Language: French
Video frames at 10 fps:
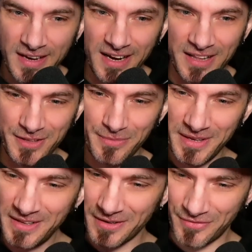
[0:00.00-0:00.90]
à
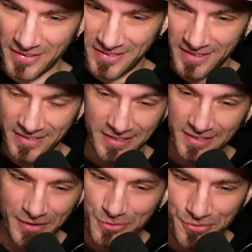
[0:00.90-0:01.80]
l'animé. Enfin, c'est
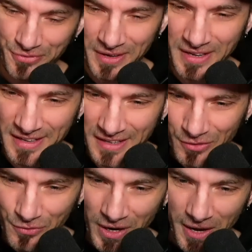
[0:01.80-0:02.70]
ouf.
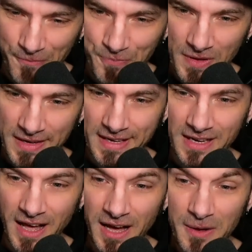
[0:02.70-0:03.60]
Donc voilà.
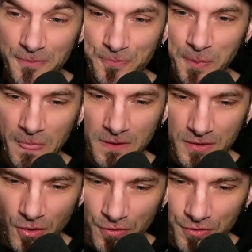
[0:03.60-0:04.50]
Là,
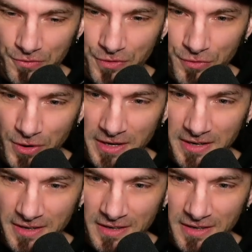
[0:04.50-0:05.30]
peut voir.